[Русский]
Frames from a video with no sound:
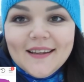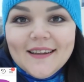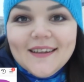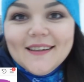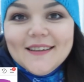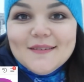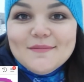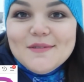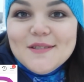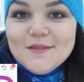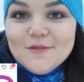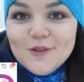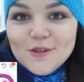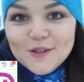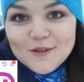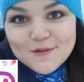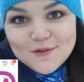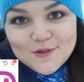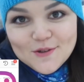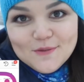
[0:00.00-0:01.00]
На этом
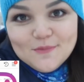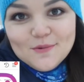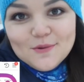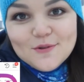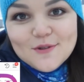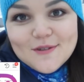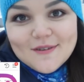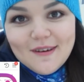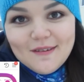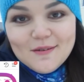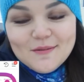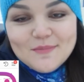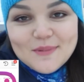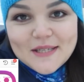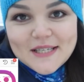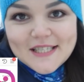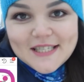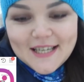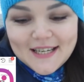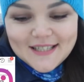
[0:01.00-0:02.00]
сегодня все. Буду с вами
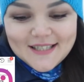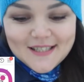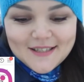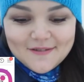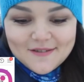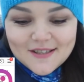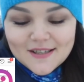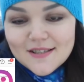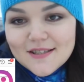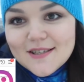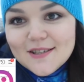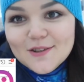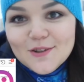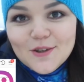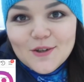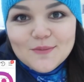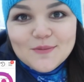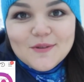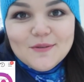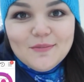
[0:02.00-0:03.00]
прощаться. Всех
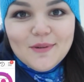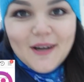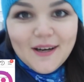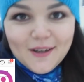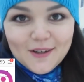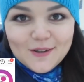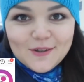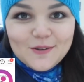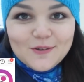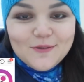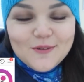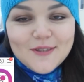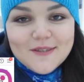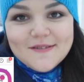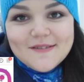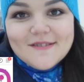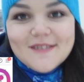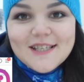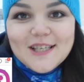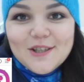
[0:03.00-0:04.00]
целую, обнимаю.
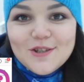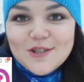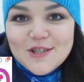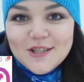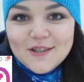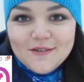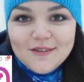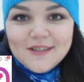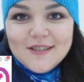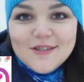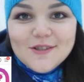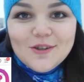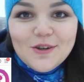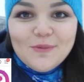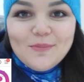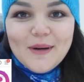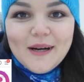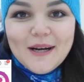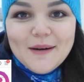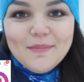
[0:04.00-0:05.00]
Увидимся в следующих
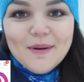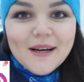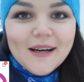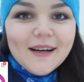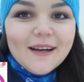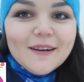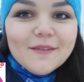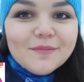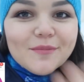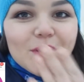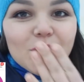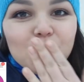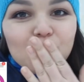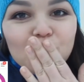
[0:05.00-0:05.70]
видео. Пока-пока!